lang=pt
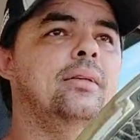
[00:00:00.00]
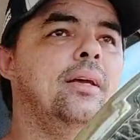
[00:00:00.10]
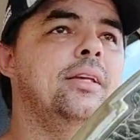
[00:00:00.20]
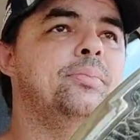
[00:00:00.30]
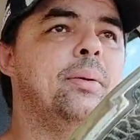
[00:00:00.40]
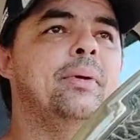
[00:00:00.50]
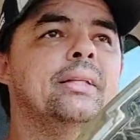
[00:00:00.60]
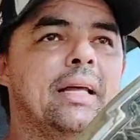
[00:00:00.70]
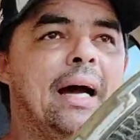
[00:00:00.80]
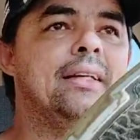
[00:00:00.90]
é,
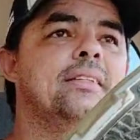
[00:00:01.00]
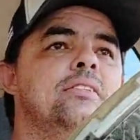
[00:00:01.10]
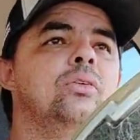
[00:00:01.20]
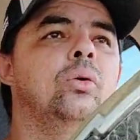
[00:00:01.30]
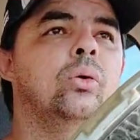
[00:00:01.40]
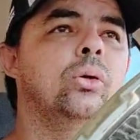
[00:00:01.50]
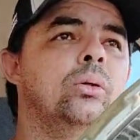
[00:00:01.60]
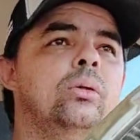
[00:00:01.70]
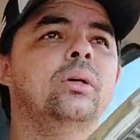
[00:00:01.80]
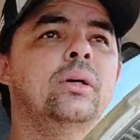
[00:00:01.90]
experimentasse esse
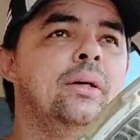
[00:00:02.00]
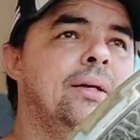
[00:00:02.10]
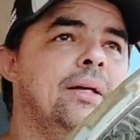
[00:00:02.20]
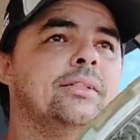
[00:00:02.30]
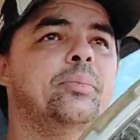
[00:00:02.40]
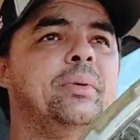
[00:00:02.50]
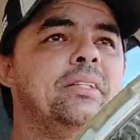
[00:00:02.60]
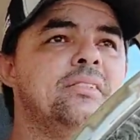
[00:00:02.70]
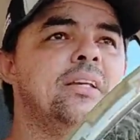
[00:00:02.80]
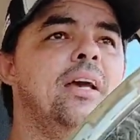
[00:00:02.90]
rolo, esse
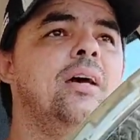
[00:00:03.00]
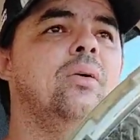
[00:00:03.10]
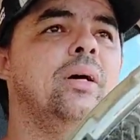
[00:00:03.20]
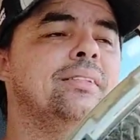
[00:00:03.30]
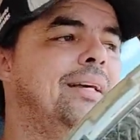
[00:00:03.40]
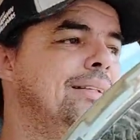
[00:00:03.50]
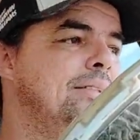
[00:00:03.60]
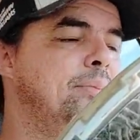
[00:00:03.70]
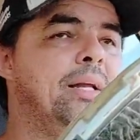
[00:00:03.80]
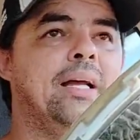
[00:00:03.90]
pincel, essa
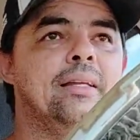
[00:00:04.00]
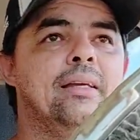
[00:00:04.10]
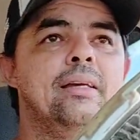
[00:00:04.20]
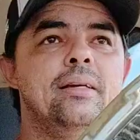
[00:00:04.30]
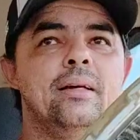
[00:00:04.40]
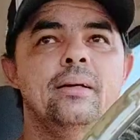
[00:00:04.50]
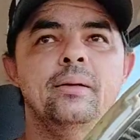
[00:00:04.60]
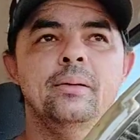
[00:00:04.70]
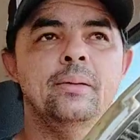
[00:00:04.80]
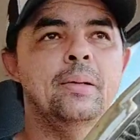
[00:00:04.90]
desempenadeira.
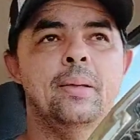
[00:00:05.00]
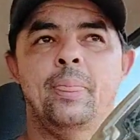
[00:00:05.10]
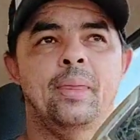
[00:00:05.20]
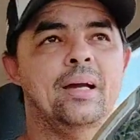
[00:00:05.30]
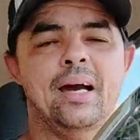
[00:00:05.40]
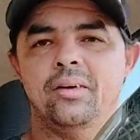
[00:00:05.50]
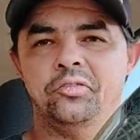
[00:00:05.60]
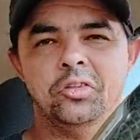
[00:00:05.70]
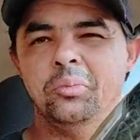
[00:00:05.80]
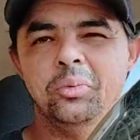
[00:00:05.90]
Cara, eu
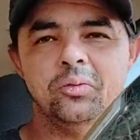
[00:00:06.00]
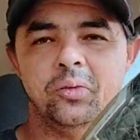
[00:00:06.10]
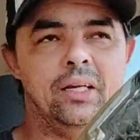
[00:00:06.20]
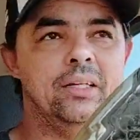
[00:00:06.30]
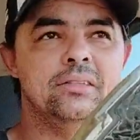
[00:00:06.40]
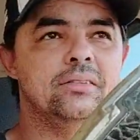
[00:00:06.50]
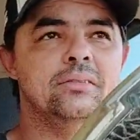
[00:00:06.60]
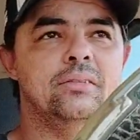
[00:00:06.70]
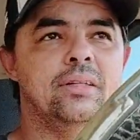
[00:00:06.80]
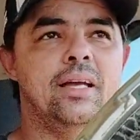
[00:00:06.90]
fico muito feliz,
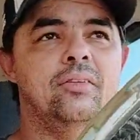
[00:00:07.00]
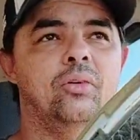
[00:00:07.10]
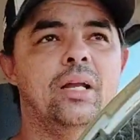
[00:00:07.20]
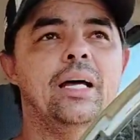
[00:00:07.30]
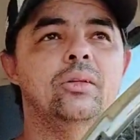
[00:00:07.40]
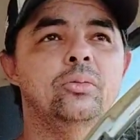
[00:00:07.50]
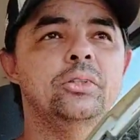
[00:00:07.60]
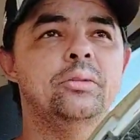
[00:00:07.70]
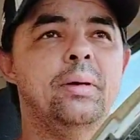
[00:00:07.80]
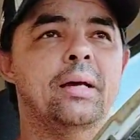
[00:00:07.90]
né? Vou lá, dou
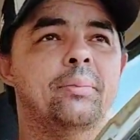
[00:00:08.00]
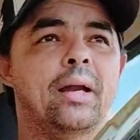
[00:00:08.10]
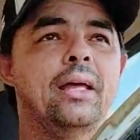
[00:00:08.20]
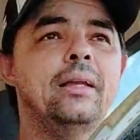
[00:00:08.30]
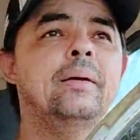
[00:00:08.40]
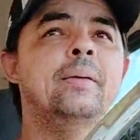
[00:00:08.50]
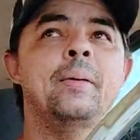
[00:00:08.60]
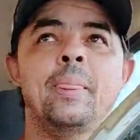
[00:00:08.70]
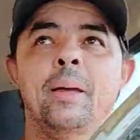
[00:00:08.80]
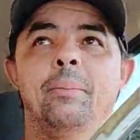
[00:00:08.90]
feedback para ele.
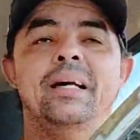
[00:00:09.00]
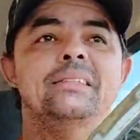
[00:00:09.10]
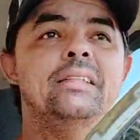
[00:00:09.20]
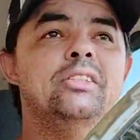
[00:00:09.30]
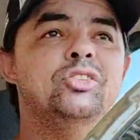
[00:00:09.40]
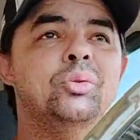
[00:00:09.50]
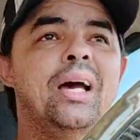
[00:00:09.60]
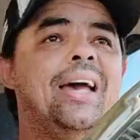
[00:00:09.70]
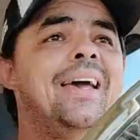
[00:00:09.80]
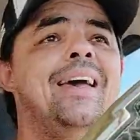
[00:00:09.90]
Mas isso
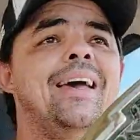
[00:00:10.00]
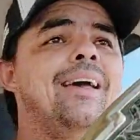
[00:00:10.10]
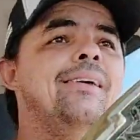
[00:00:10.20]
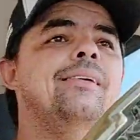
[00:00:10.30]
é